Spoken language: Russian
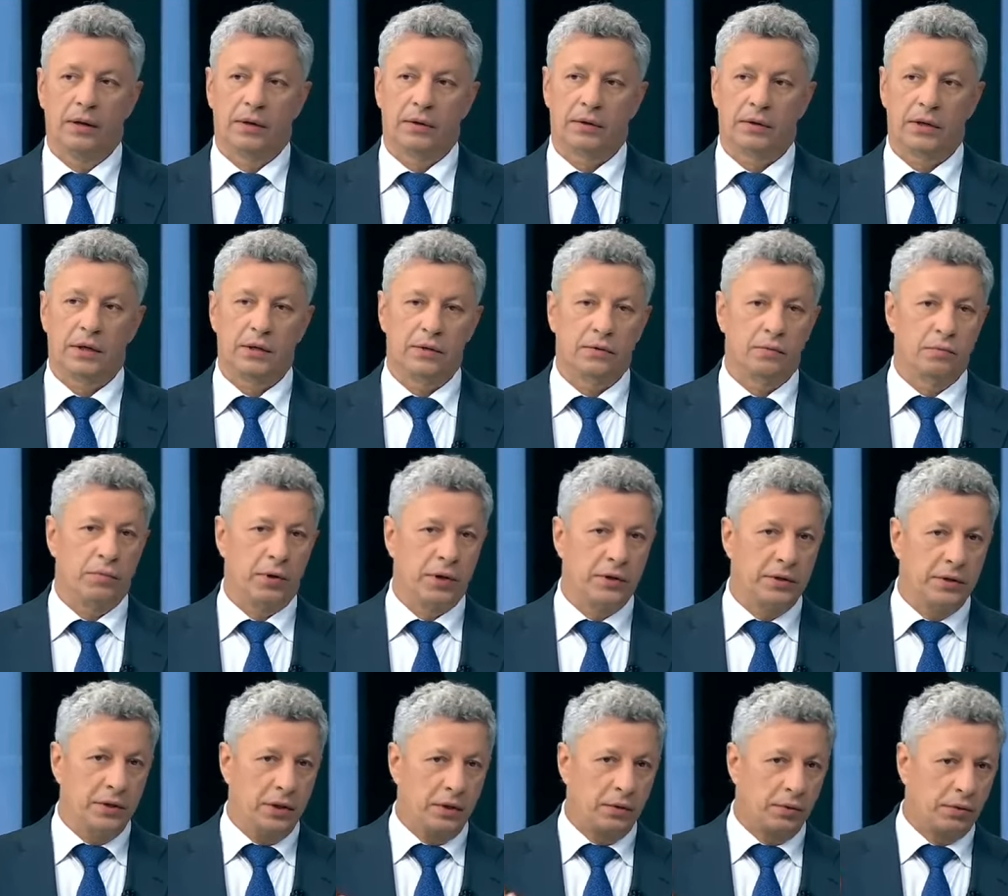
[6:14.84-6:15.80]
Кстати, в
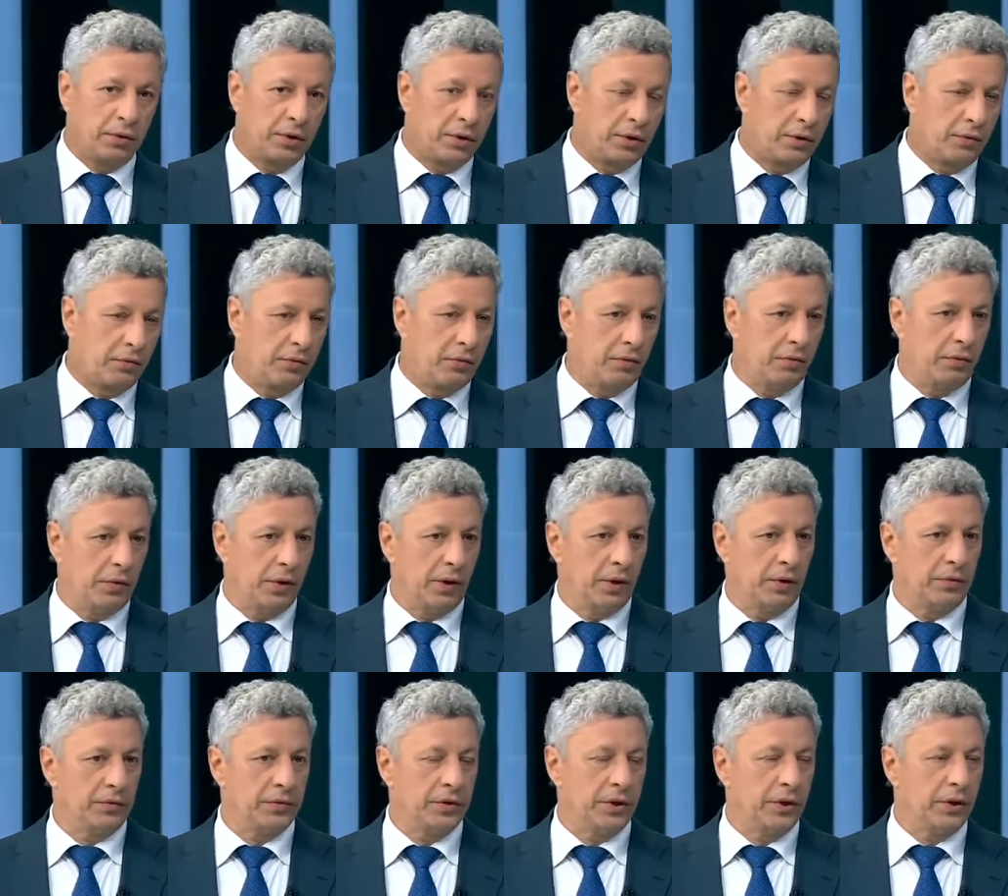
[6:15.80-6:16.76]
Бразилии вот эти
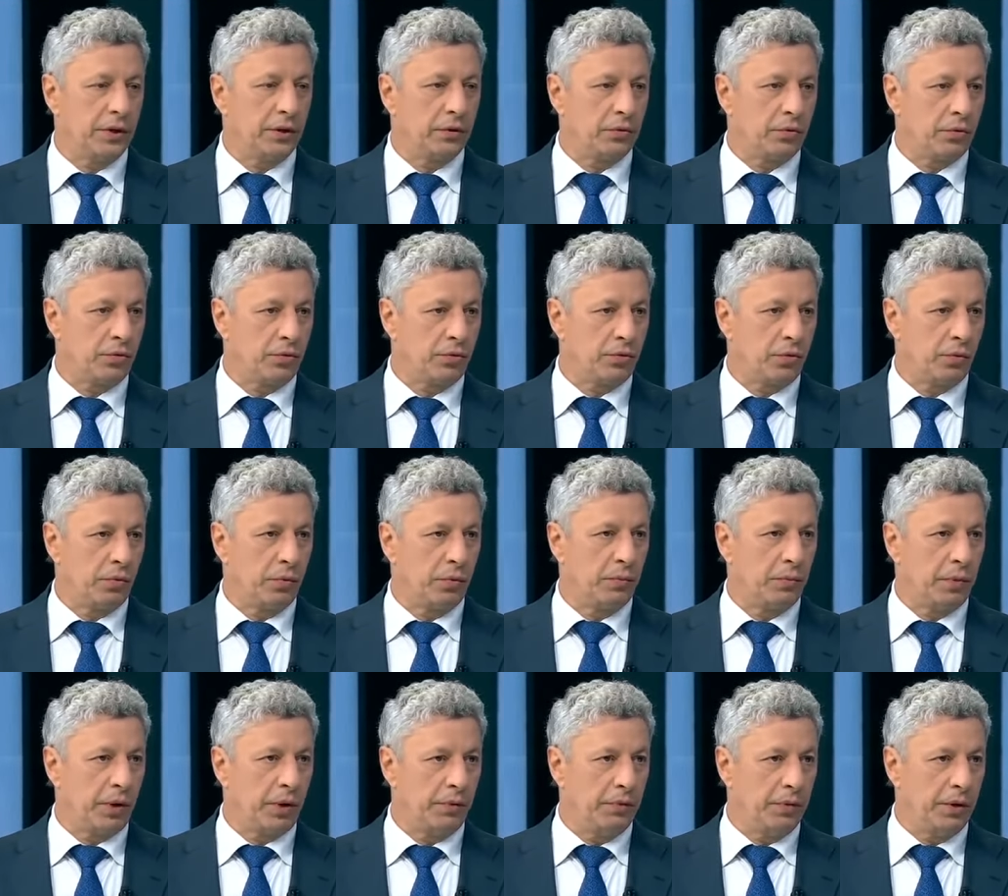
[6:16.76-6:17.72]
фавелы, все эти трущобы
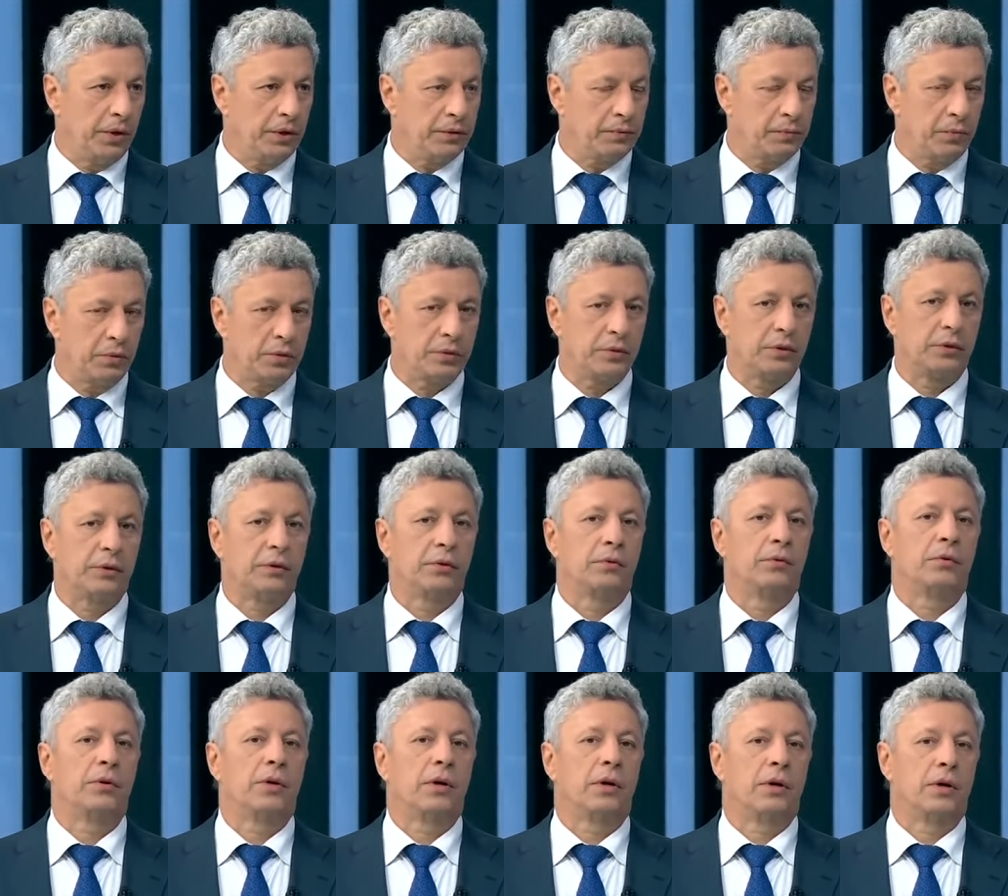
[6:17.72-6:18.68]
появились после
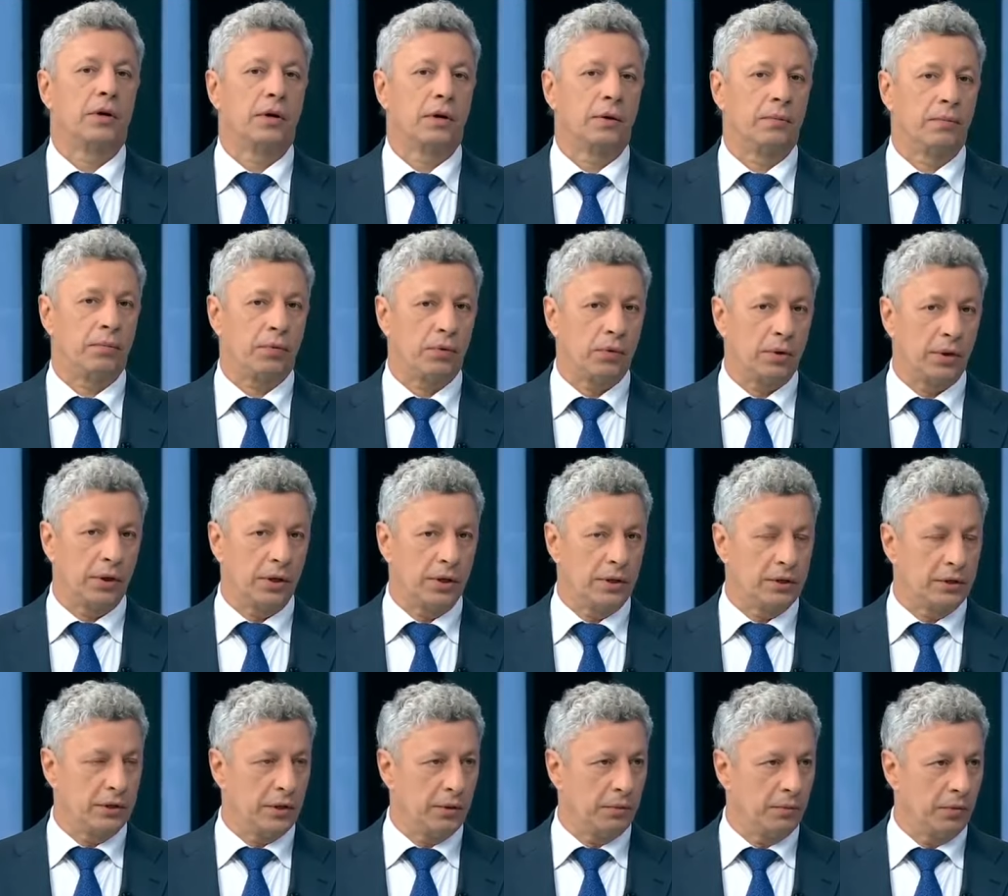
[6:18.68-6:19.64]
того, как э,
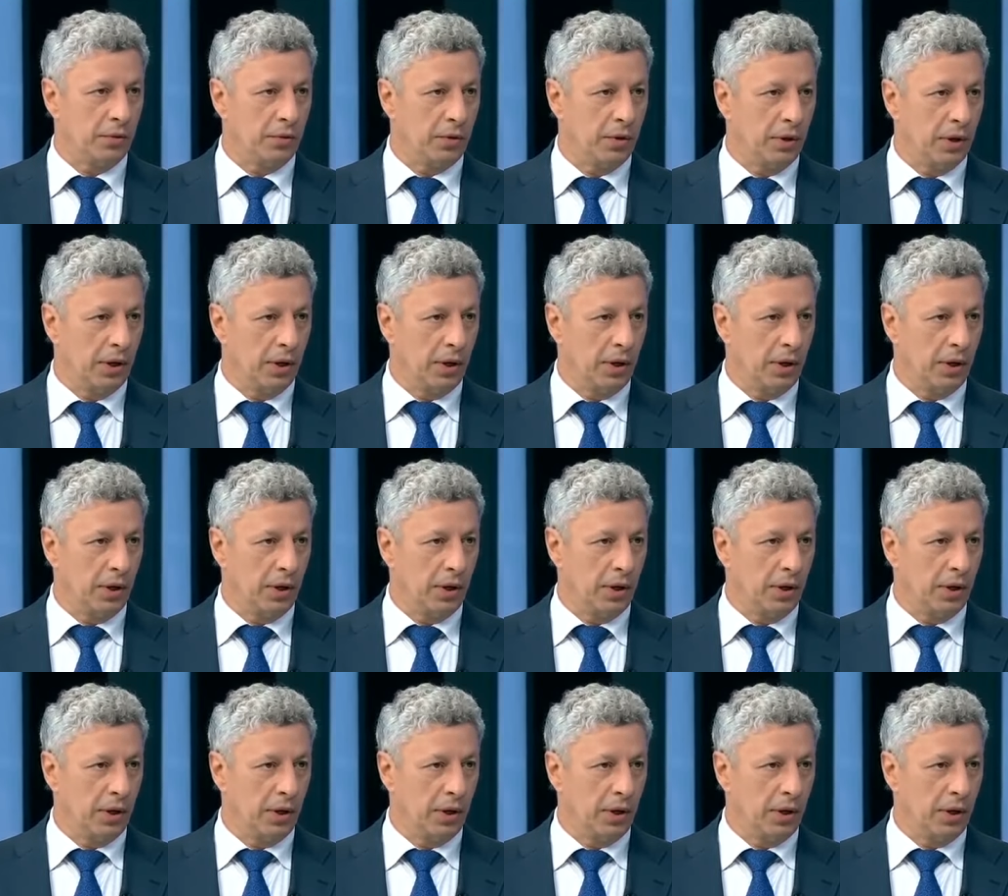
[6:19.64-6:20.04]
продали землю